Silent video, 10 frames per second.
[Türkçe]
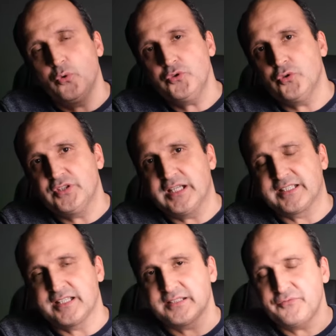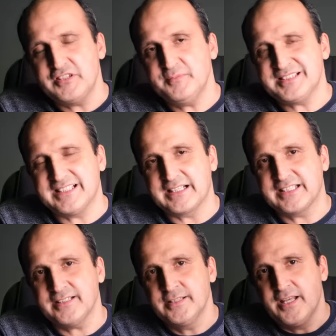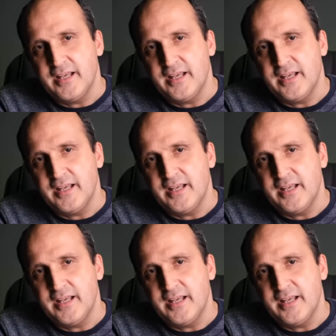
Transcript: oyun oynarken ya da film izlerken